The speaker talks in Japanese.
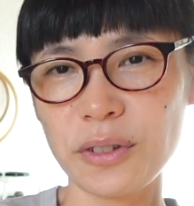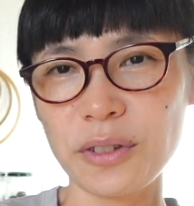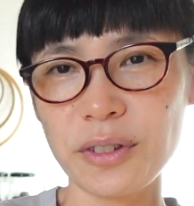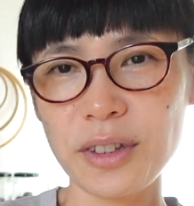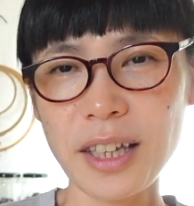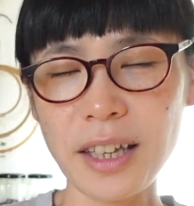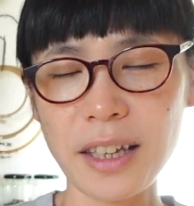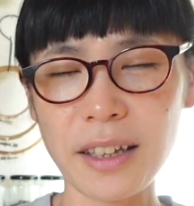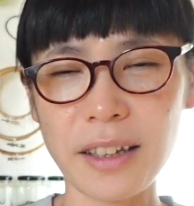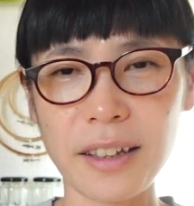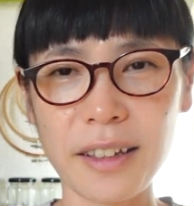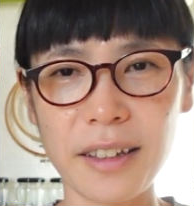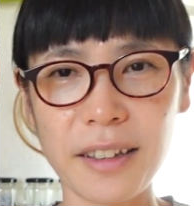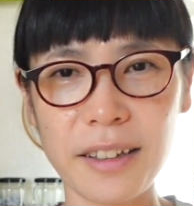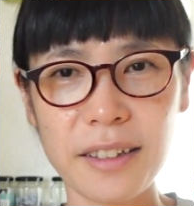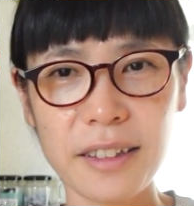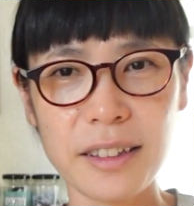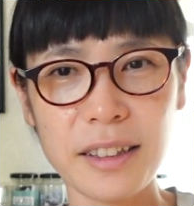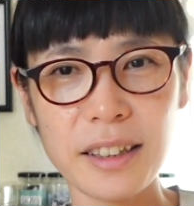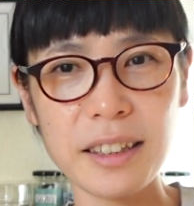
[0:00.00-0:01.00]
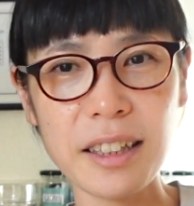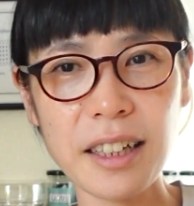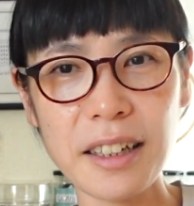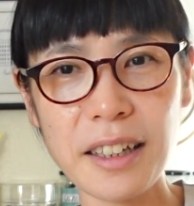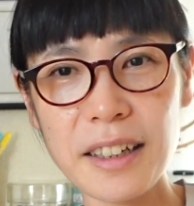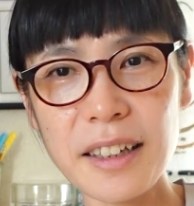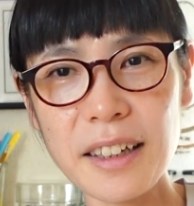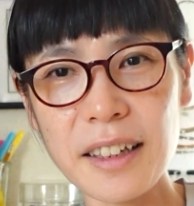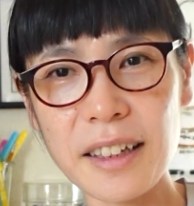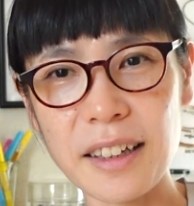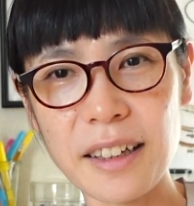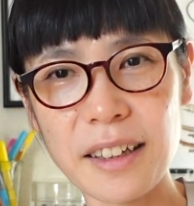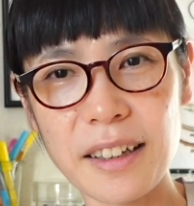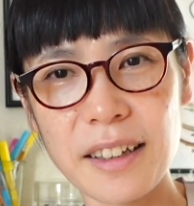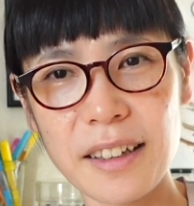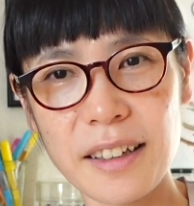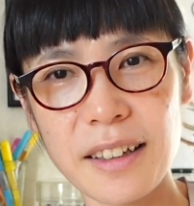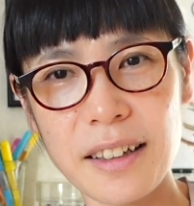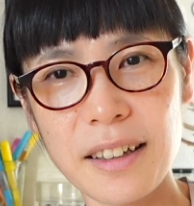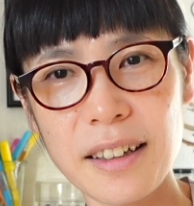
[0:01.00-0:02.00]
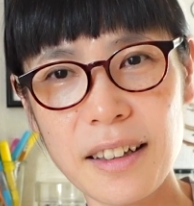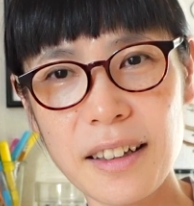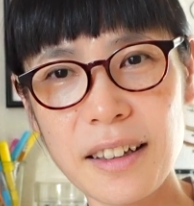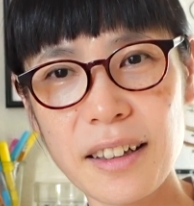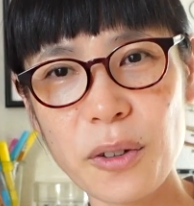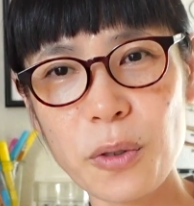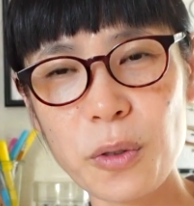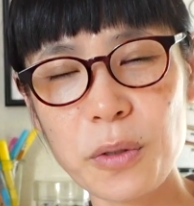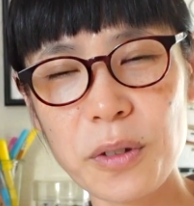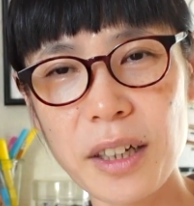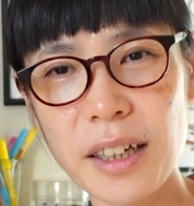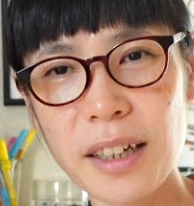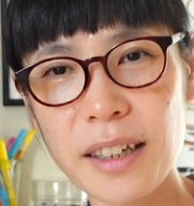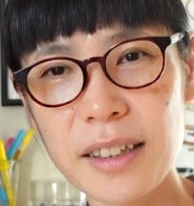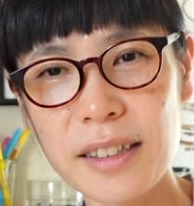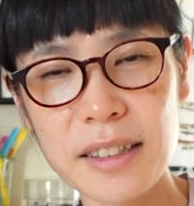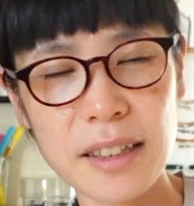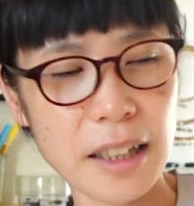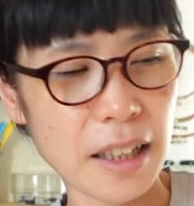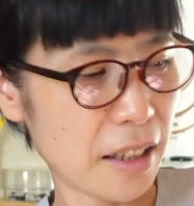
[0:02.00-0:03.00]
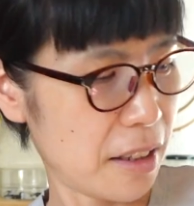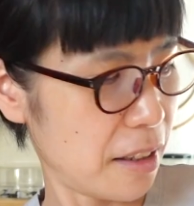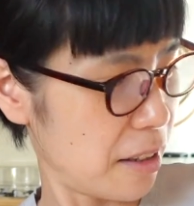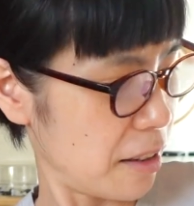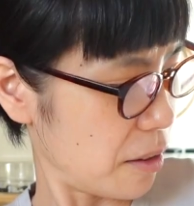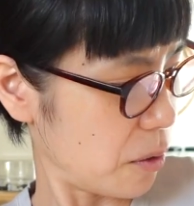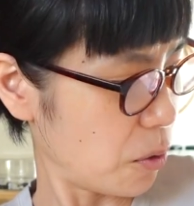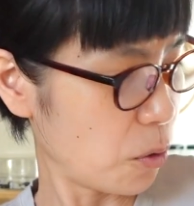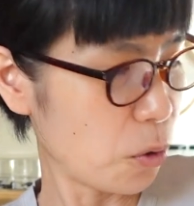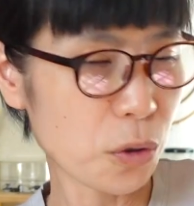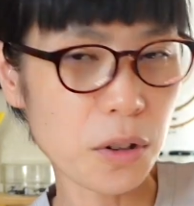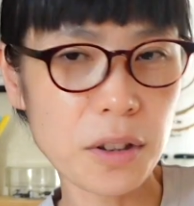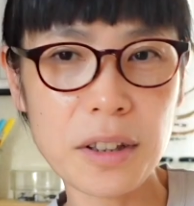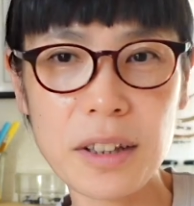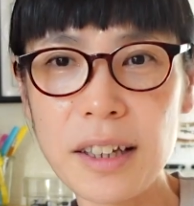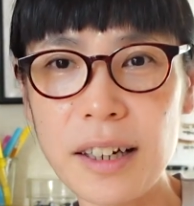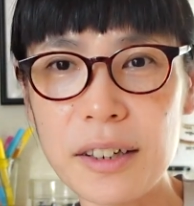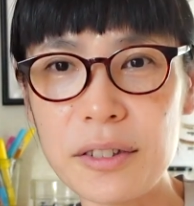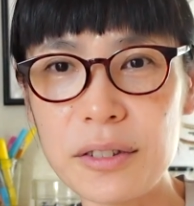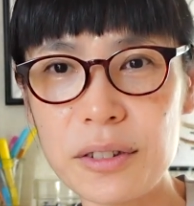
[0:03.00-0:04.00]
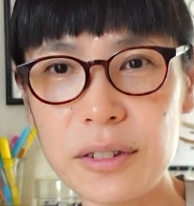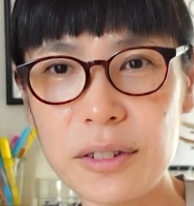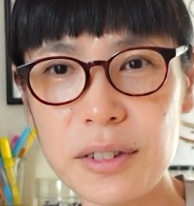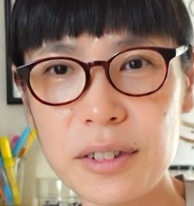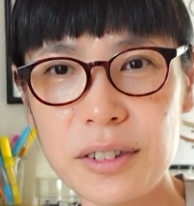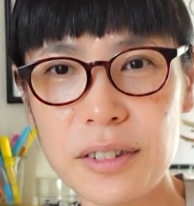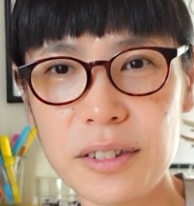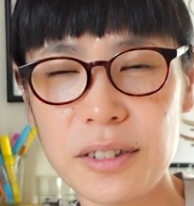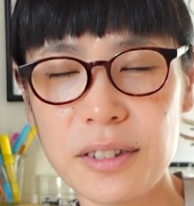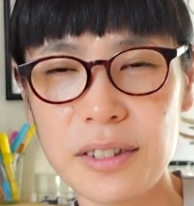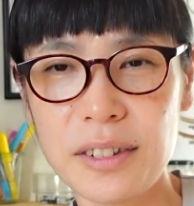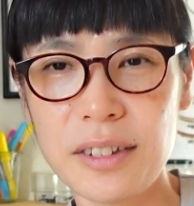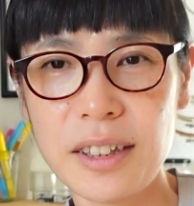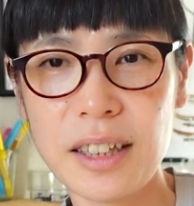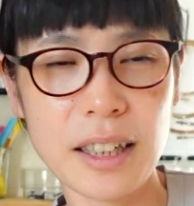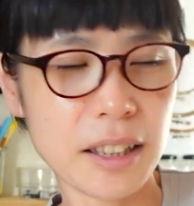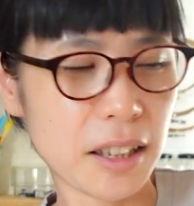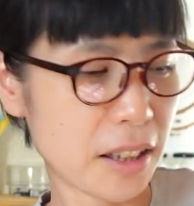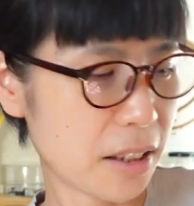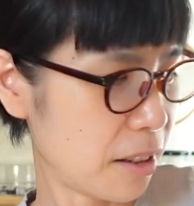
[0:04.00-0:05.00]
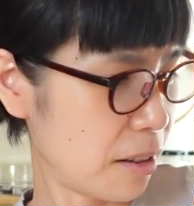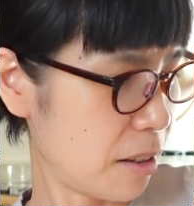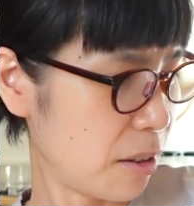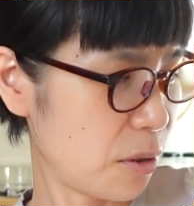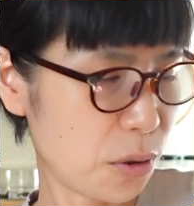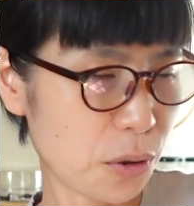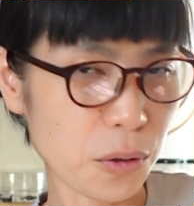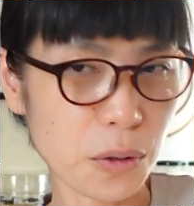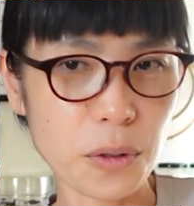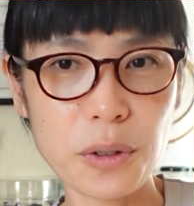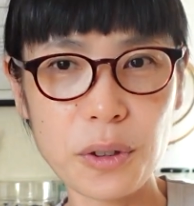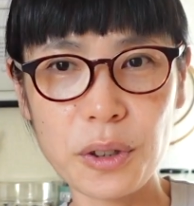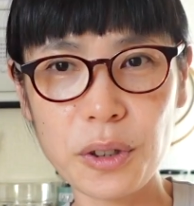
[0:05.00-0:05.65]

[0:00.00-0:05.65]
で左がこんな感じで折ってある長さなんですよ